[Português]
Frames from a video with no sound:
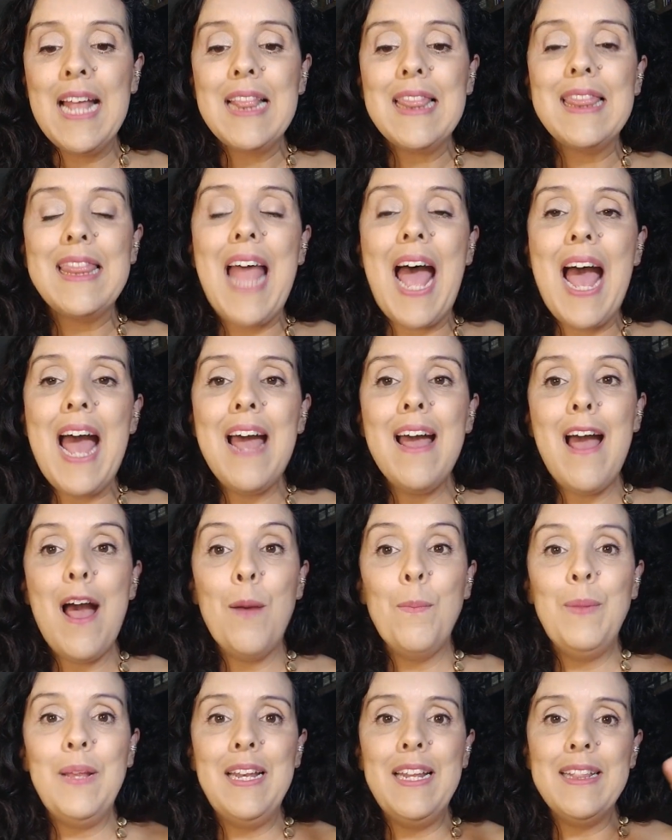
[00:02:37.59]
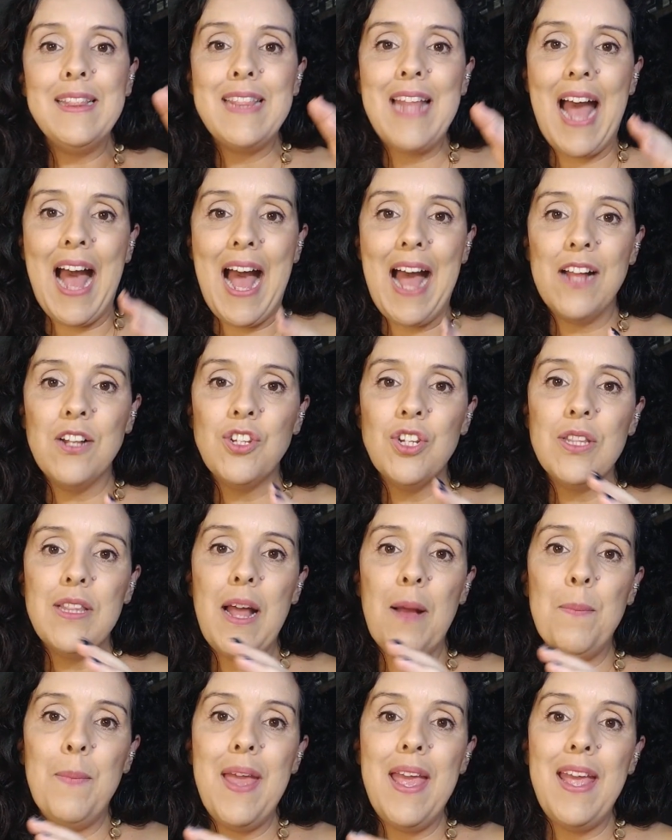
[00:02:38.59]
da habilidade
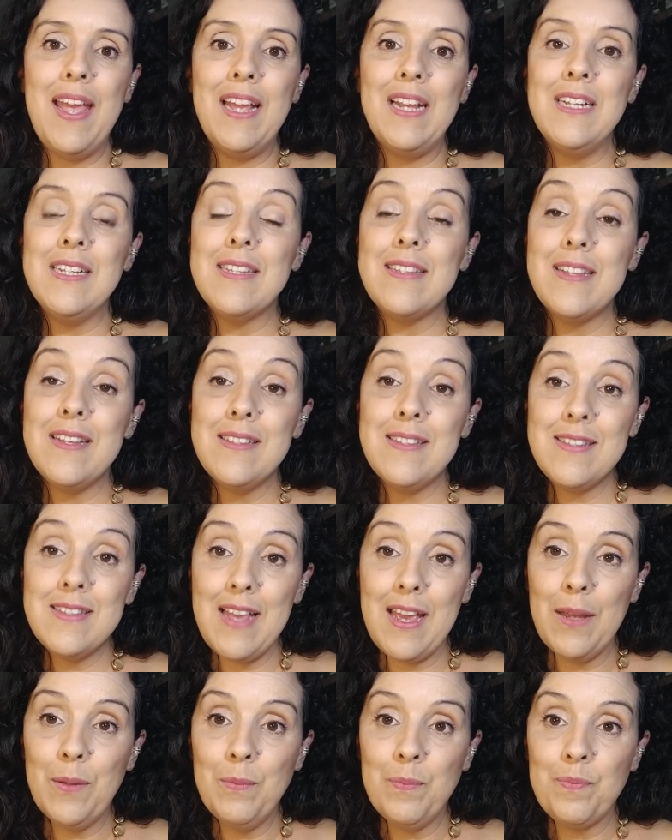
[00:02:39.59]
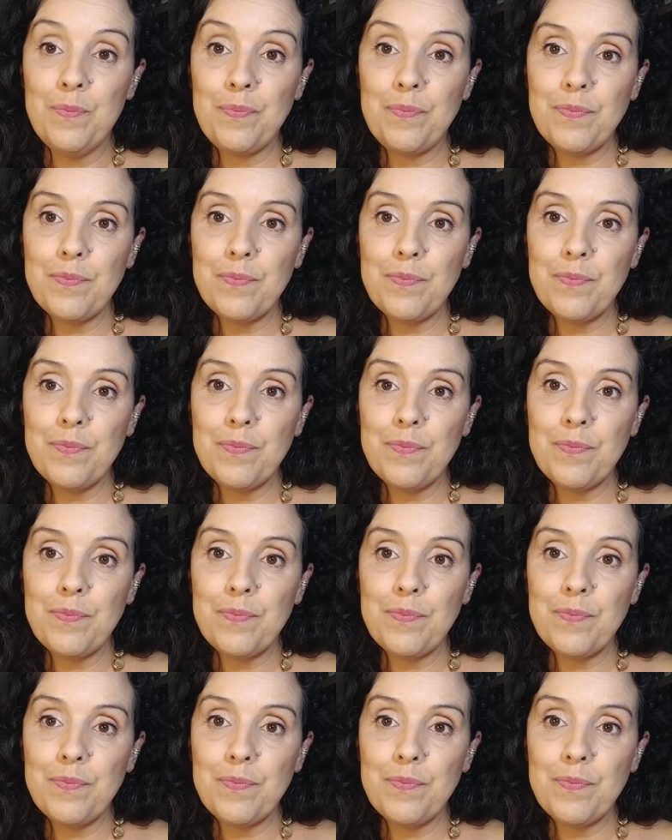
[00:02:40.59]
da BNCC,